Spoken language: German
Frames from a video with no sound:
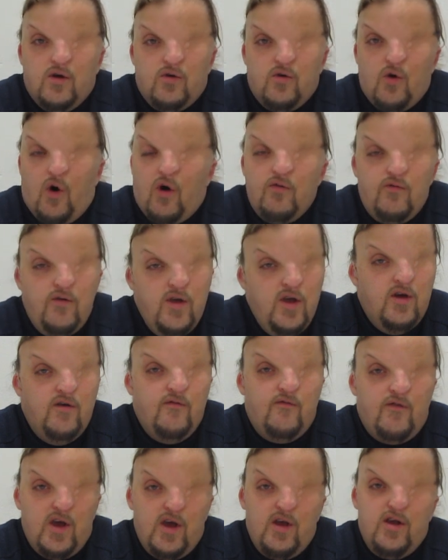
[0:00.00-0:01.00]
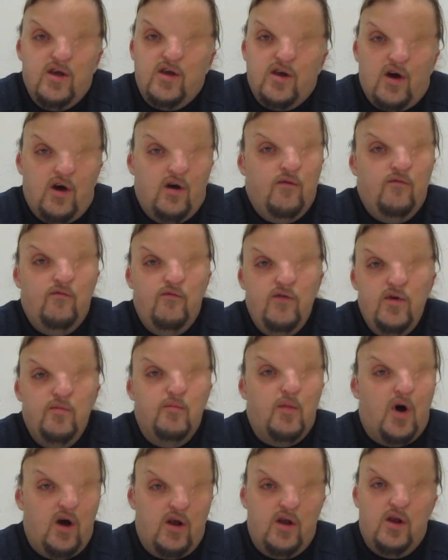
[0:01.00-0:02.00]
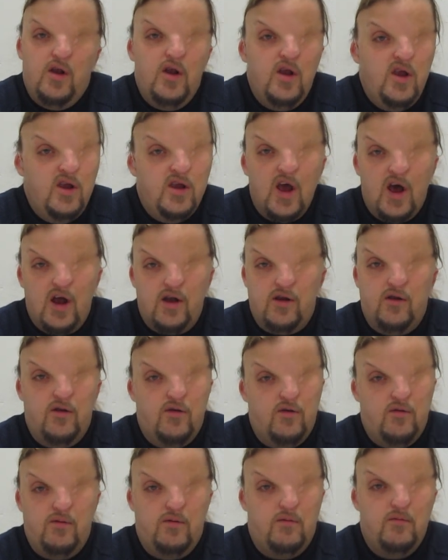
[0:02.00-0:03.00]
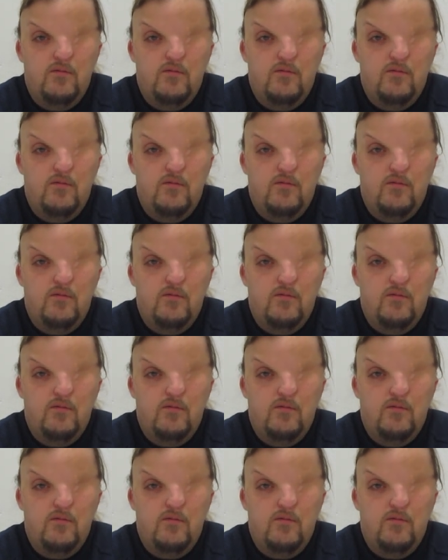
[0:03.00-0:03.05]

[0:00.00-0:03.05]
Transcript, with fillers: noch viel weniger, wie man jetzt